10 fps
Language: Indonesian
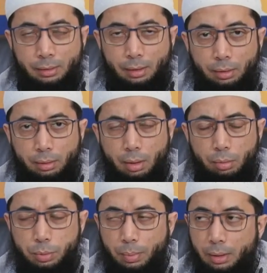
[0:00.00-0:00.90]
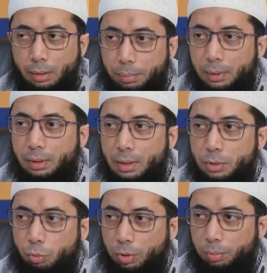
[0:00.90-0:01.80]
radhiyallahu anhu jema'in. ini penting
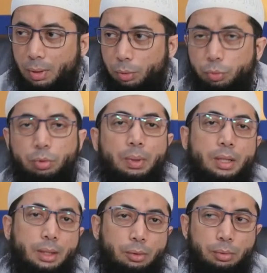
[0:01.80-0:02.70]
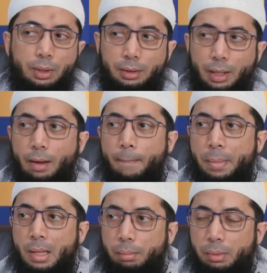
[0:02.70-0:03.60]
jelas Utsman ditunjuk pada saat itu dan dia
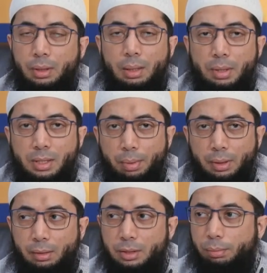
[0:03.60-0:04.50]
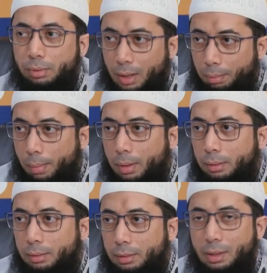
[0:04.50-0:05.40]
menerima jabatan tersebut karena
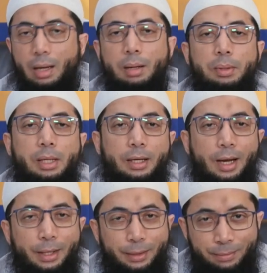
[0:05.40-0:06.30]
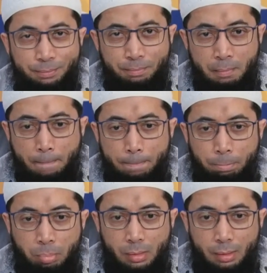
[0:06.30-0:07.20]
memang tidak ada pilihan lain.
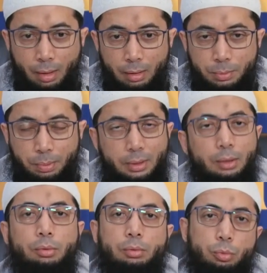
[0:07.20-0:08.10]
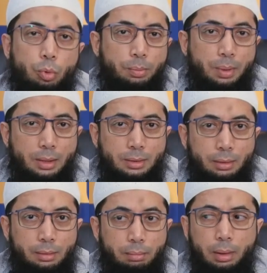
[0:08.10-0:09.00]
Ya, seperti itu, luar
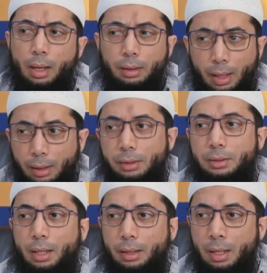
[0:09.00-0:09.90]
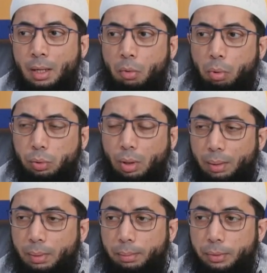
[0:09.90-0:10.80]
biasa. Mereka hati-hati sekali. Waktu
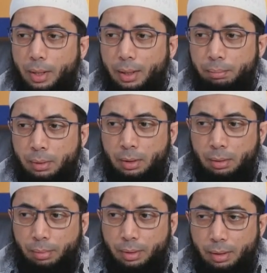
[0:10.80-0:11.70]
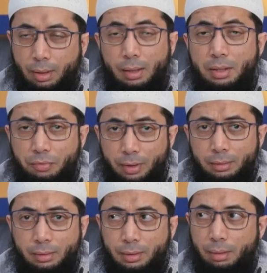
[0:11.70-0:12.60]
Ali bin Abi Thalib menjadi
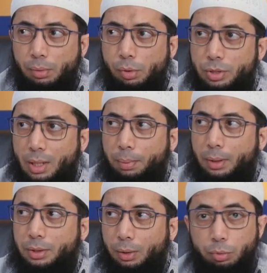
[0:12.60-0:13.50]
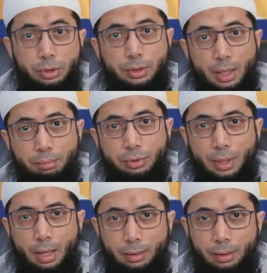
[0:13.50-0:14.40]
khalifah dan beliau disiapkan satu istana
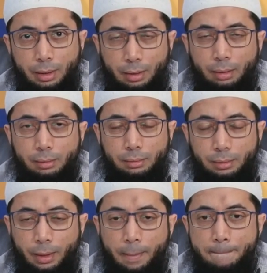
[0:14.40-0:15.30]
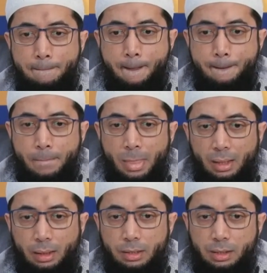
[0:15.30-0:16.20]
besar di Irak, ya
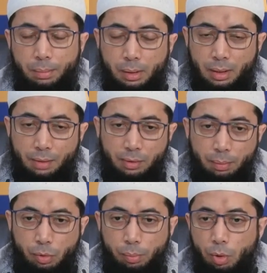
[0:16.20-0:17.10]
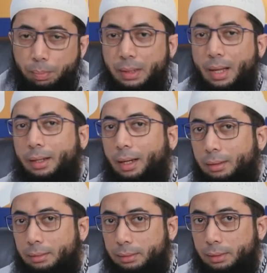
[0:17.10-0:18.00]
karena di zaman khilafahnya beliau, beliau
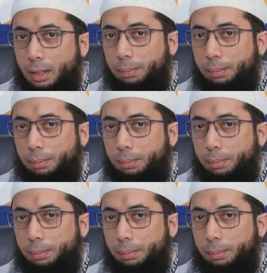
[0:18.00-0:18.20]
pindahkan ya,